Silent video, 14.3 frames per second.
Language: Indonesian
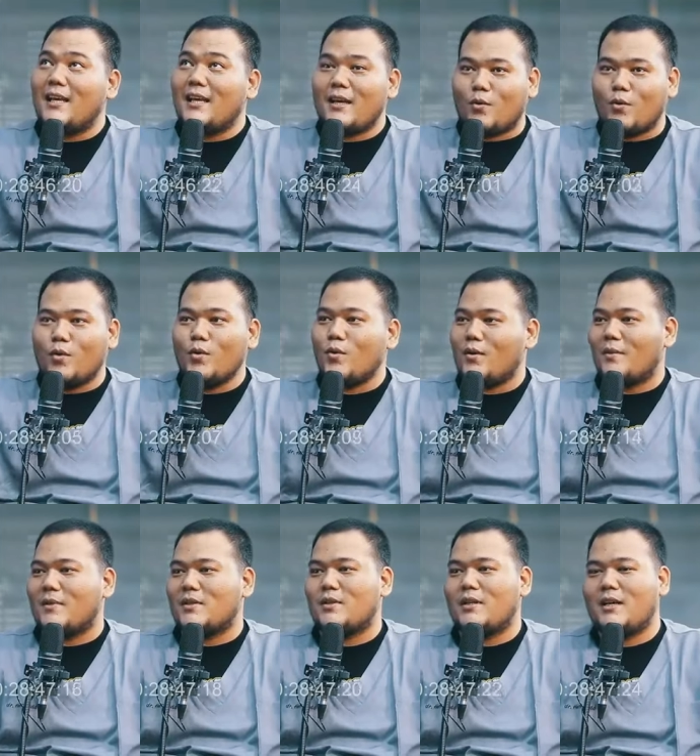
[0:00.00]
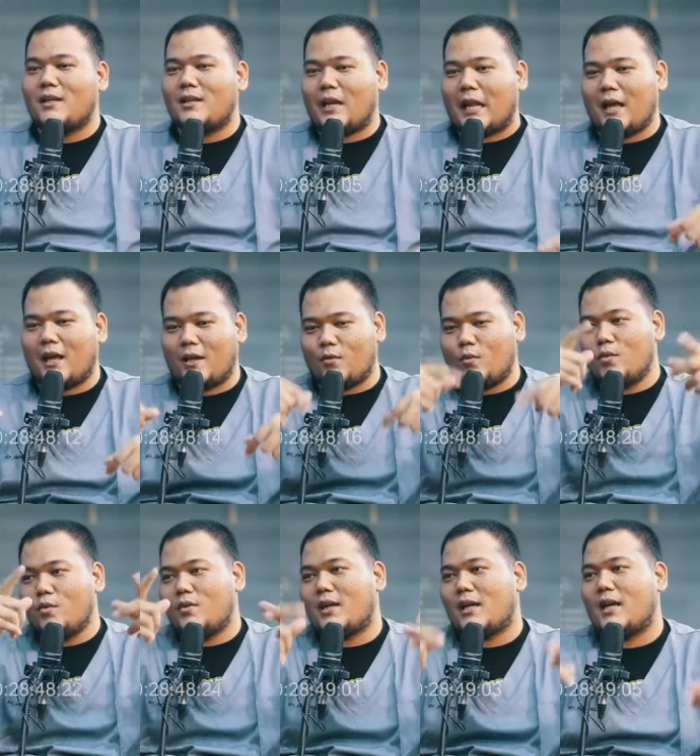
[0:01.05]
dia ya gunung ya maksudnya ya. naik
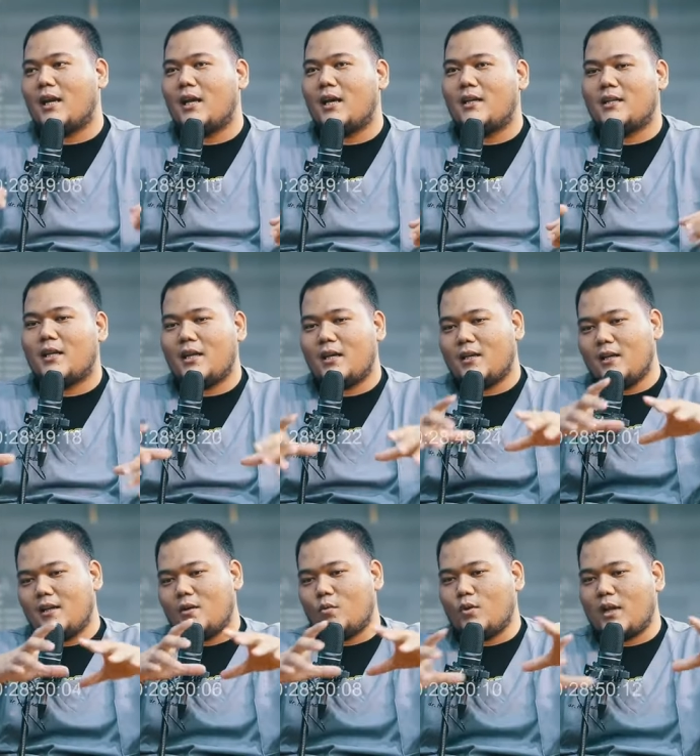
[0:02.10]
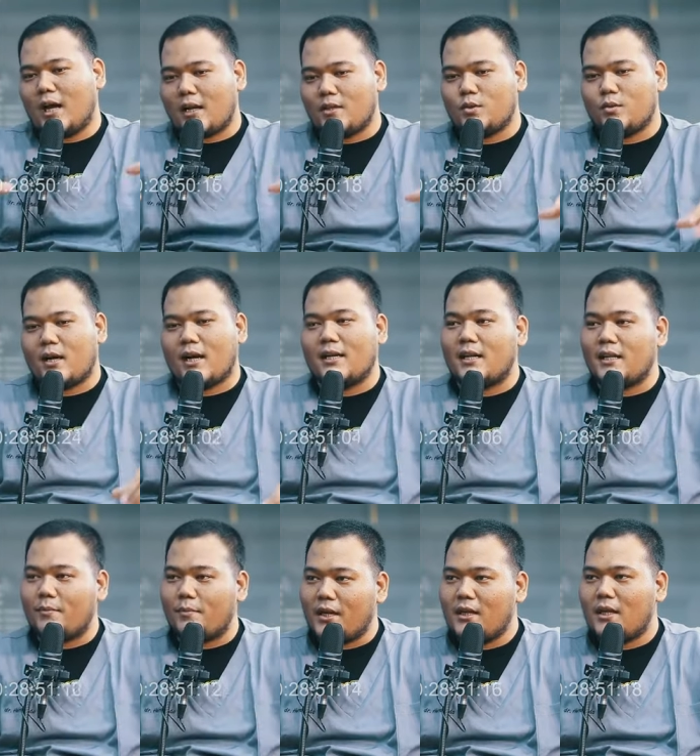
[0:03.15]
gunung dan lain-lain. Jadi udara juga
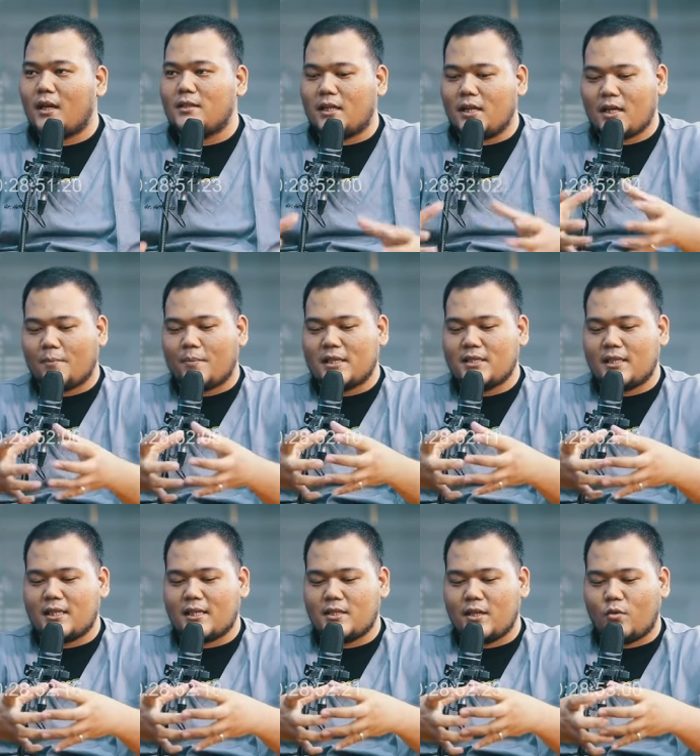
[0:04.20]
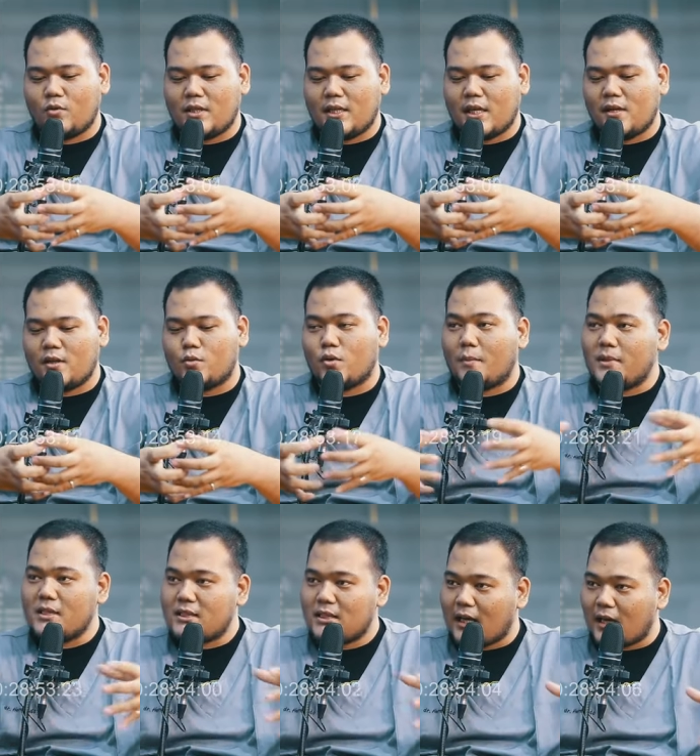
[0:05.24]
kadarnya beda. Jadi kapasitas si oksigennya juga
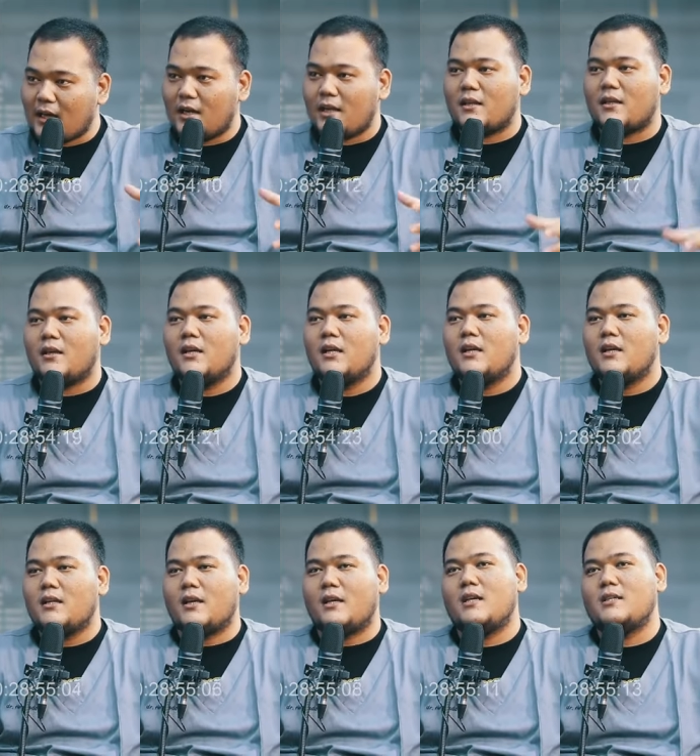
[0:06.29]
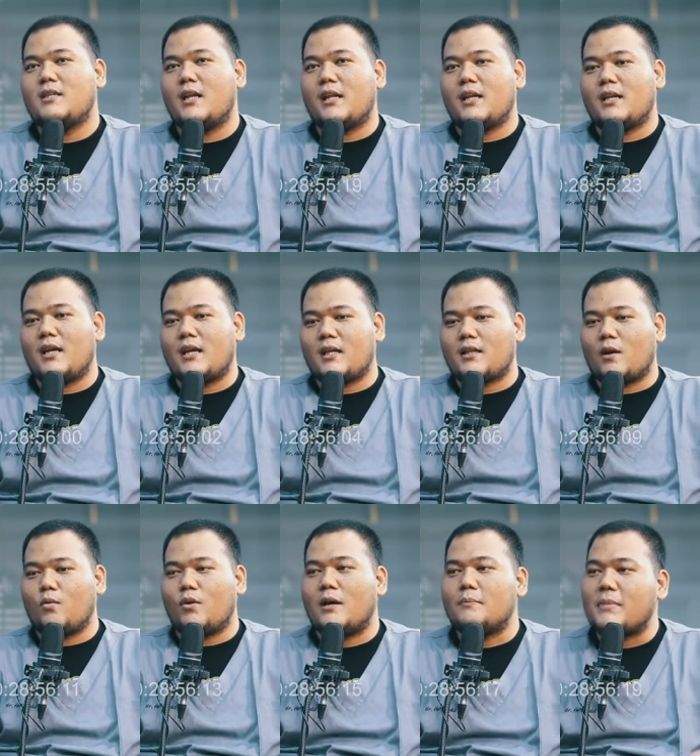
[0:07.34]
besar dianya. Jadi istilahnya dia nggak
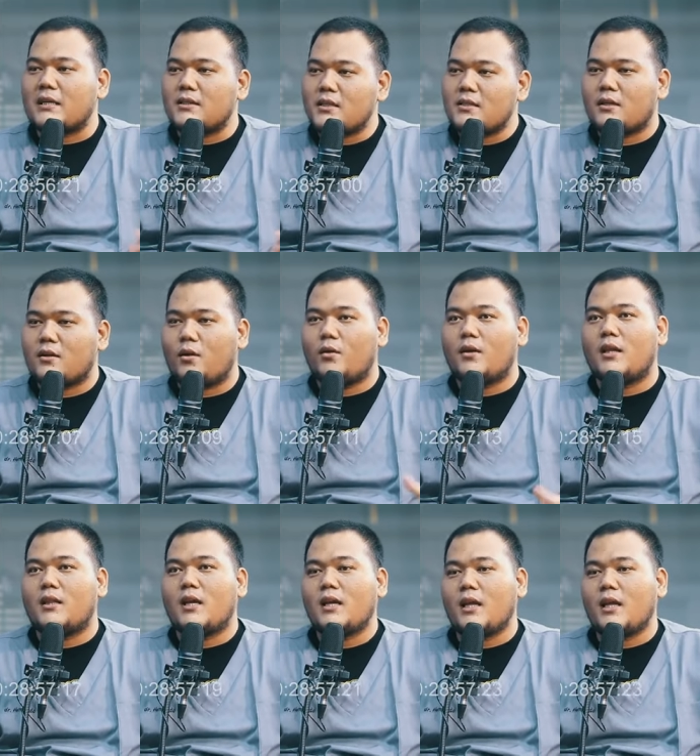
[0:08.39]
terlalu gampang sesak. Kalau kita